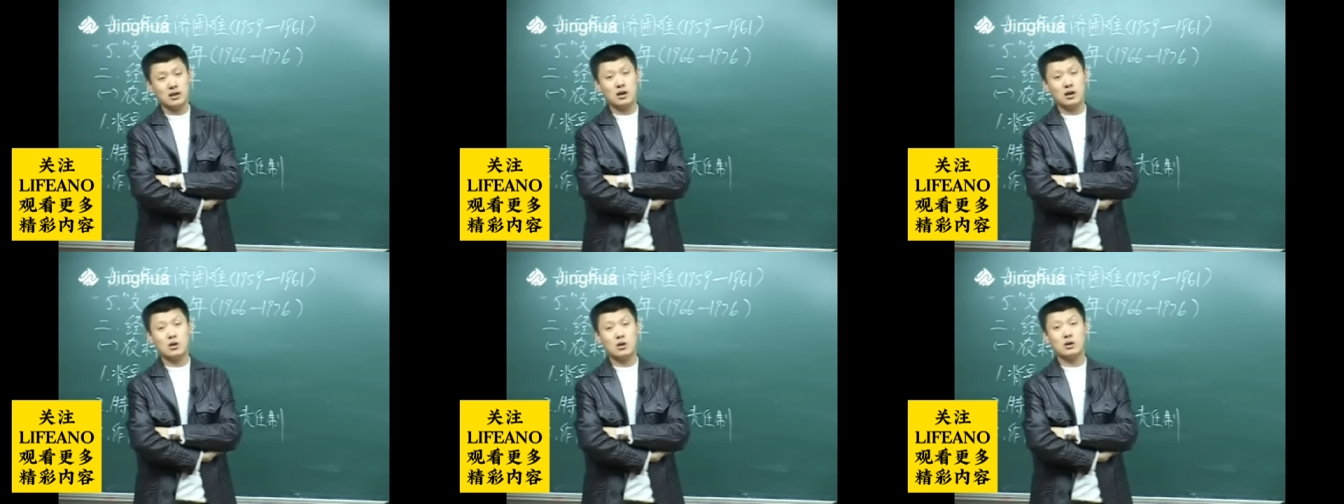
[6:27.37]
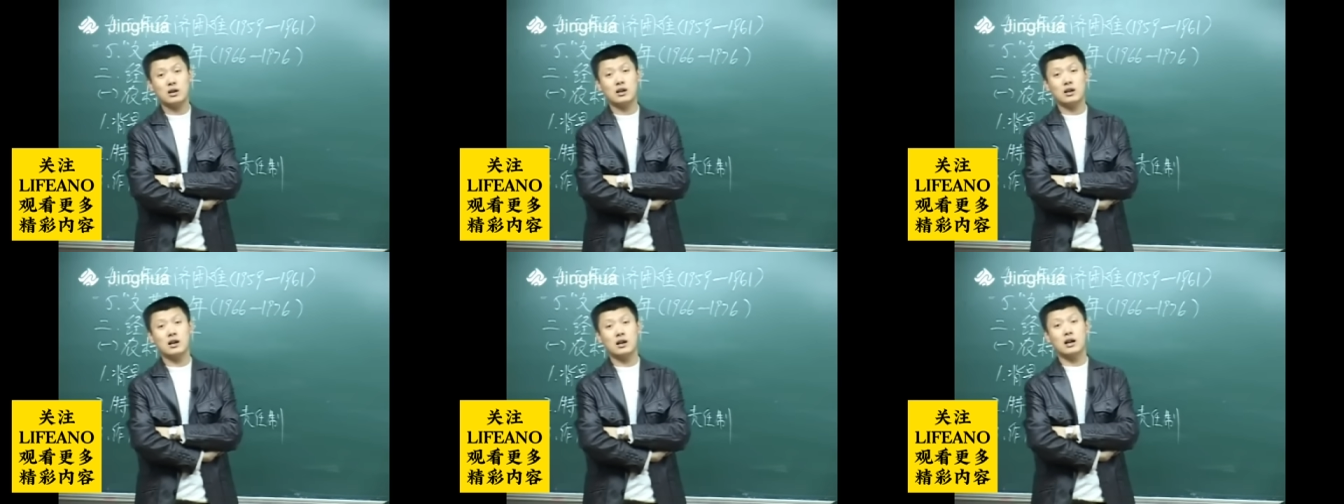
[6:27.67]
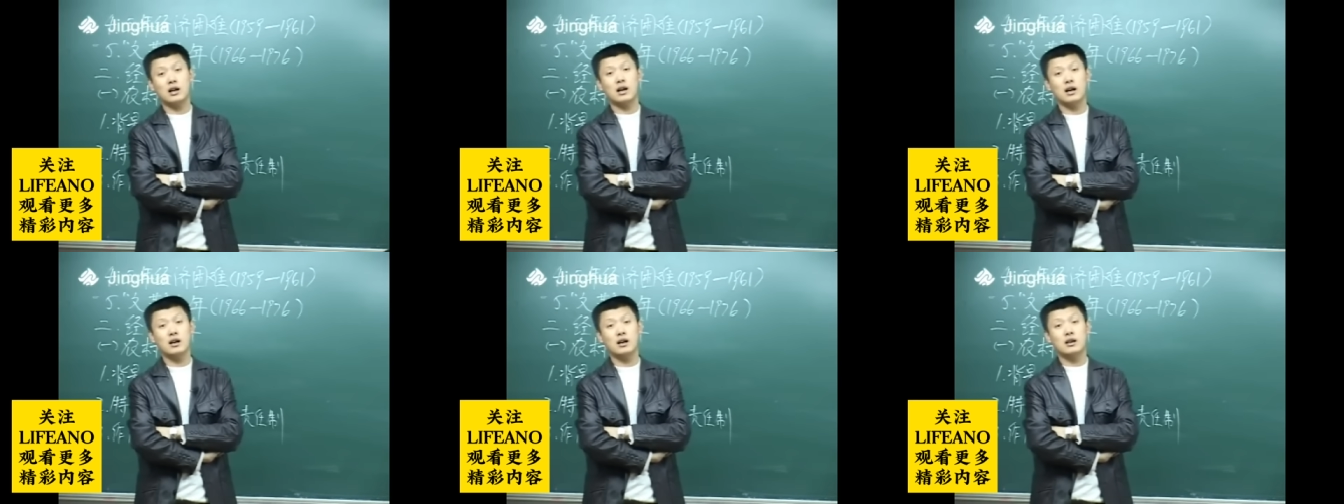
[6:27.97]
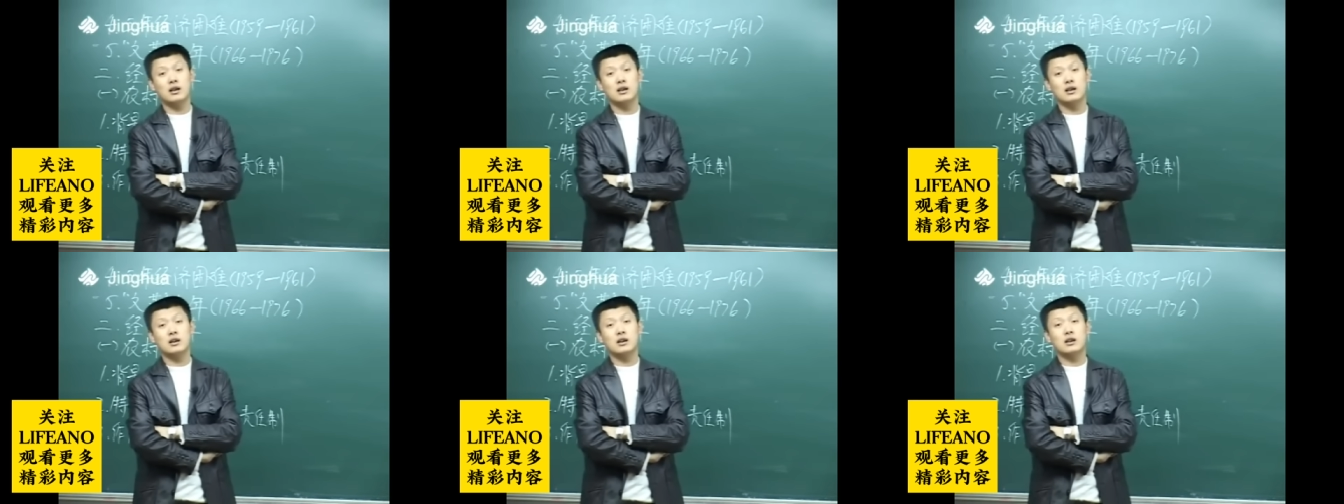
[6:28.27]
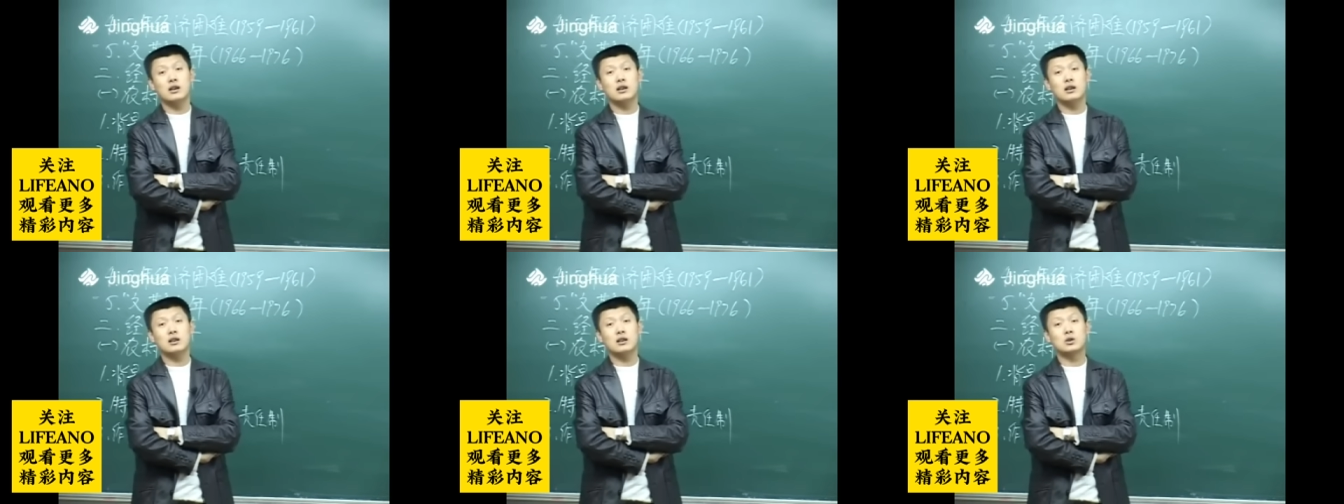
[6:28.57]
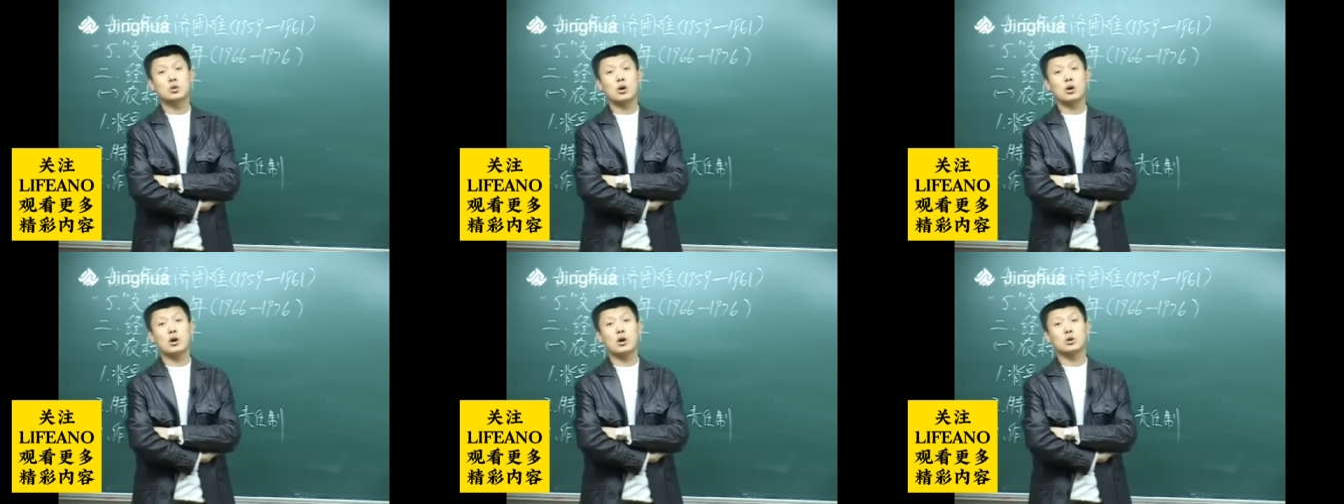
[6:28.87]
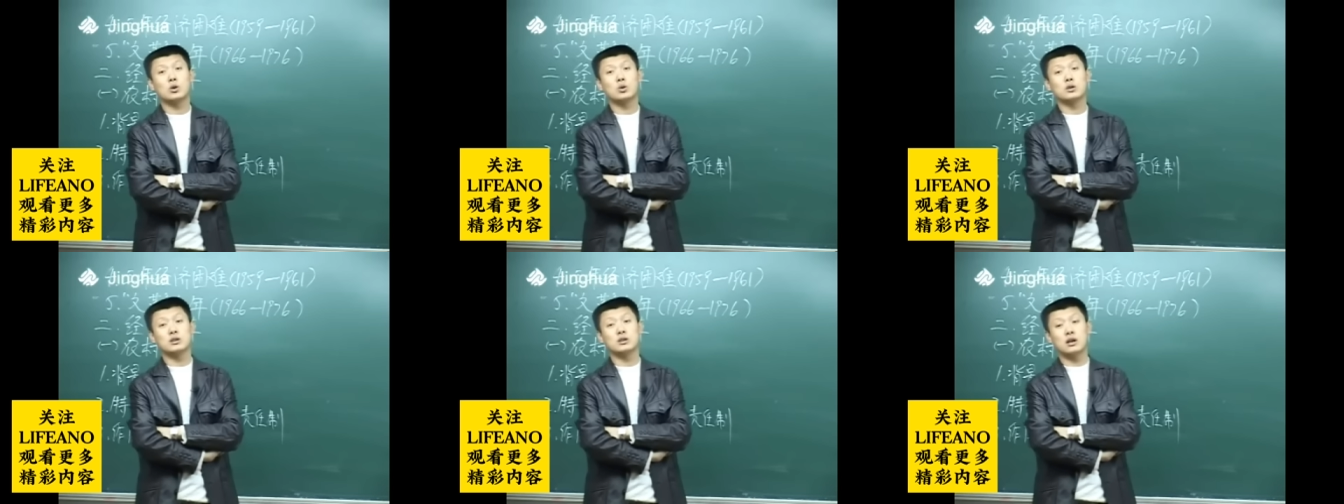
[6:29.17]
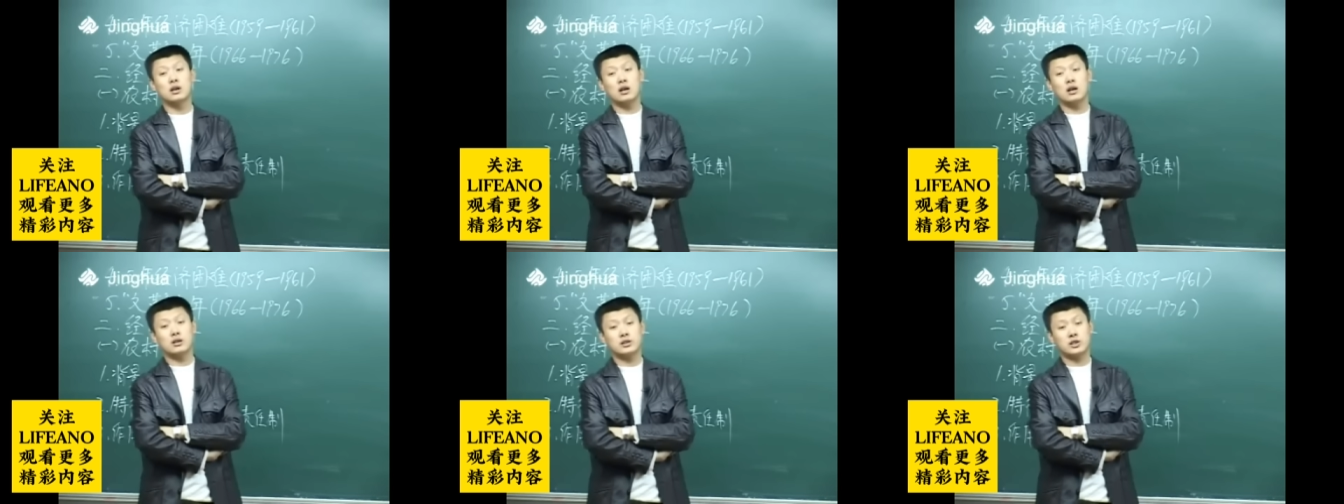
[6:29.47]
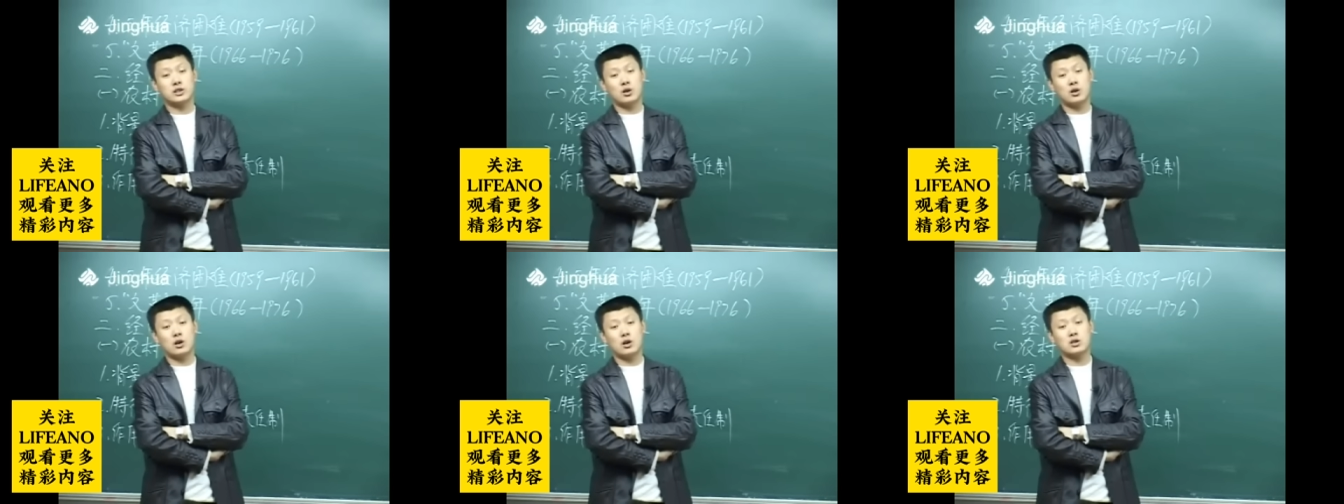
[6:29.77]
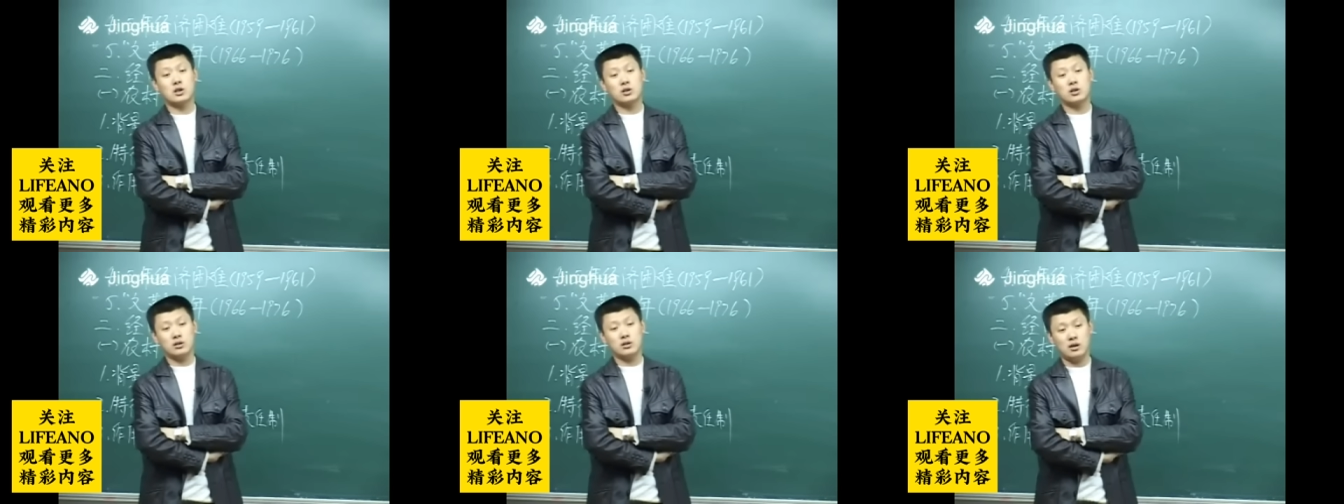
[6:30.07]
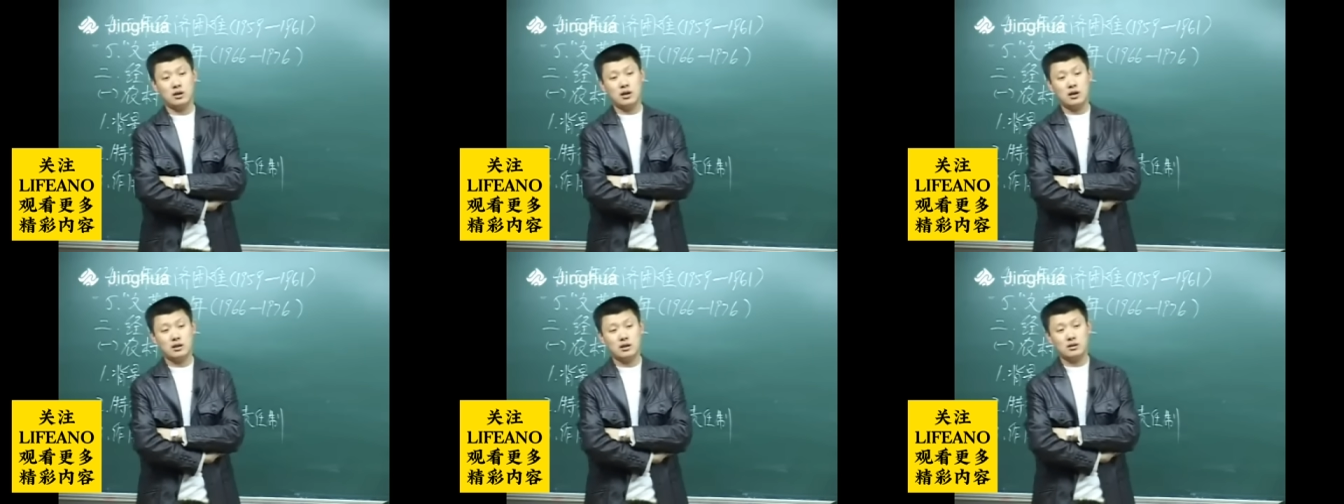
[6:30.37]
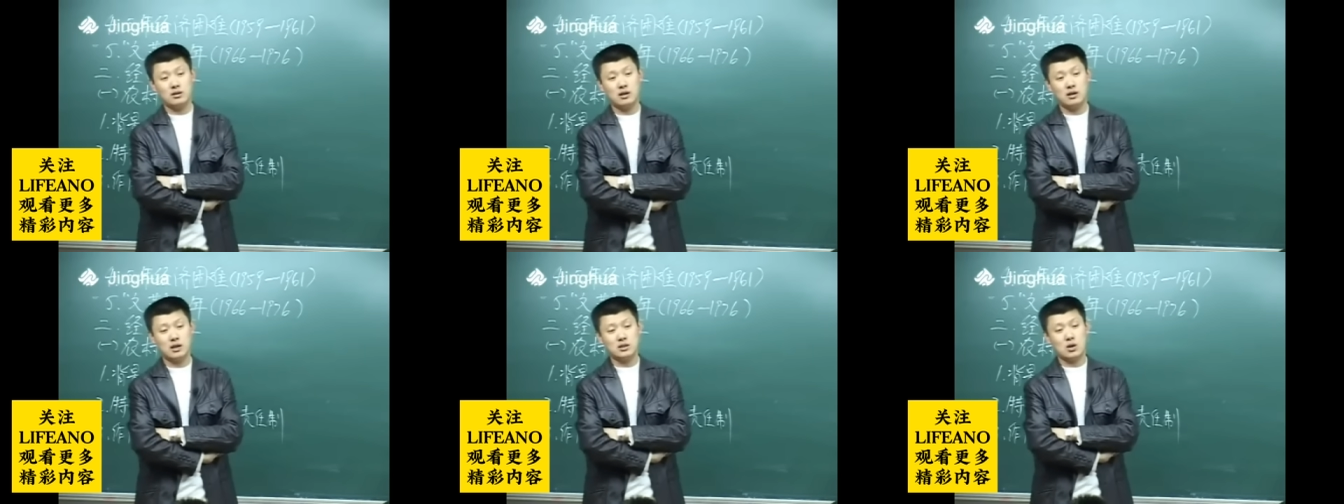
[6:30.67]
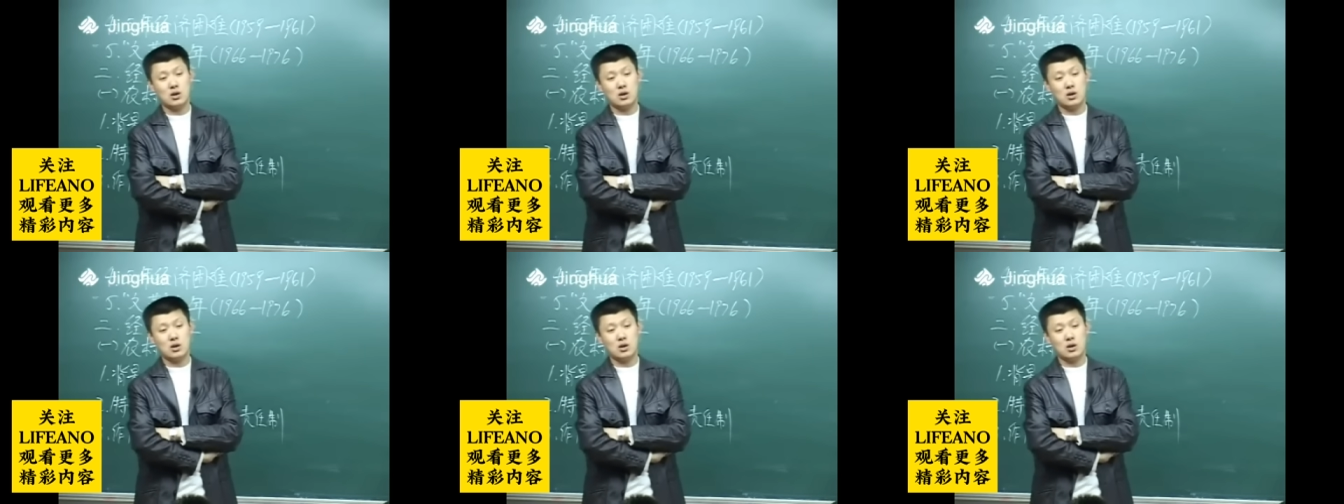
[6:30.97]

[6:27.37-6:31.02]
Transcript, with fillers: 然后这个，呃，多劳多得，少劳少得，是吧？